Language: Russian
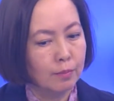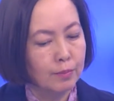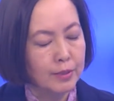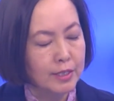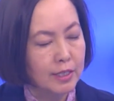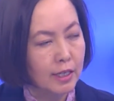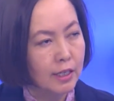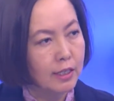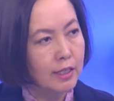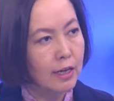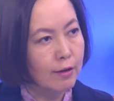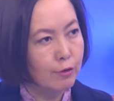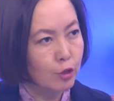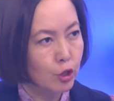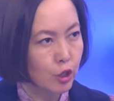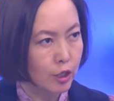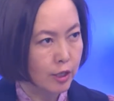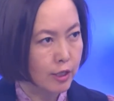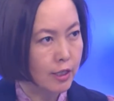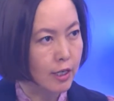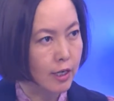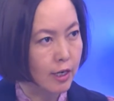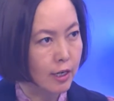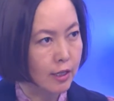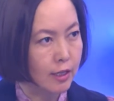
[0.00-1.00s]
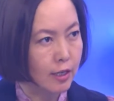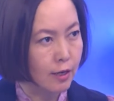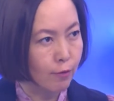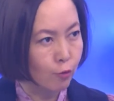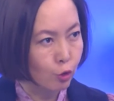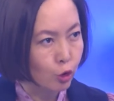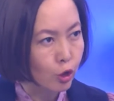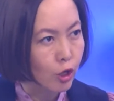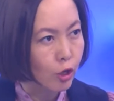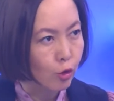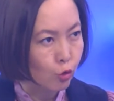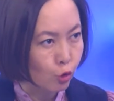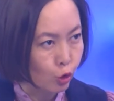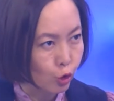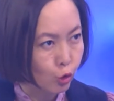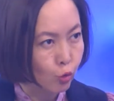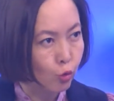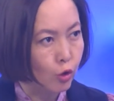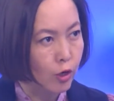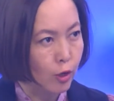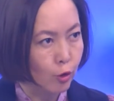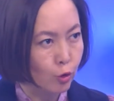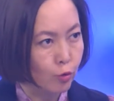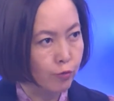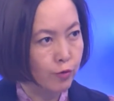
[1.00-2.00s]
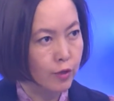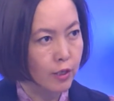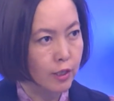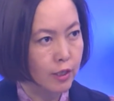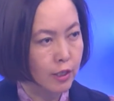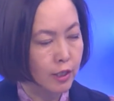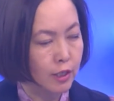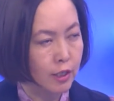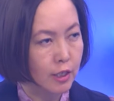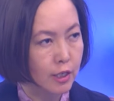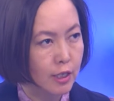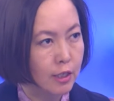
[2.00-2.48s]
пострадавшая сторона, вот какое-то уголовное дело,